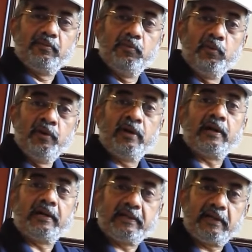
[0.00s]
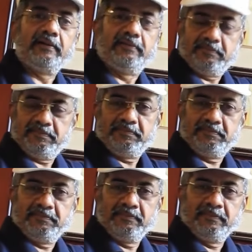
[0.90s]
மூன்றரை டன்
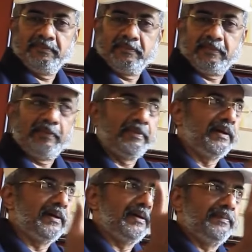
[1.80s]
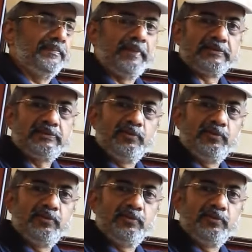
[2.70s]
நம்ம பஸ்ஸு